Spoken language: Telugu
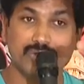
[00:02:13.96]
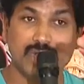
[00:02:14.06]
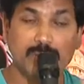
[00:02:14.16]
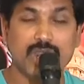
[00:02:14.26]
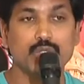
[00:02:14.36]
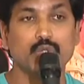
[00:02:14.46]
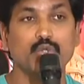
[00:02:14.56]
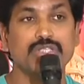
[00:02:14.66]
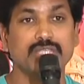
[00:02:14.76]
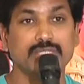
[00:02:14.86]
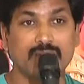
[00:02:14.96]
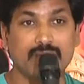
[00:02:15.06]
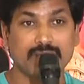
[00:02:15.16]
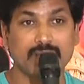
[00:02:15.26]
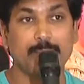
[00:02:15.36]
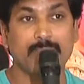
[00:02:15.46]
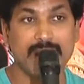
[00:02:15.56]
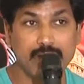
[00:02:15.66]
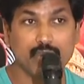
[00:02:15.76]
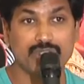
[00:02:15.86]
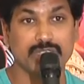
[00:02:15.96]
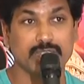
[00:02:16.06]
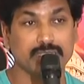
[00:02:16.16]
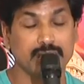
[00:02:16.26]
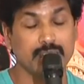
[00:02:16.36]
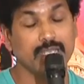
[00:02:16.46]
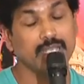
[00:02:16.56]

సినిమా చూసిన తర్వాత బయటకు వచ్చేసి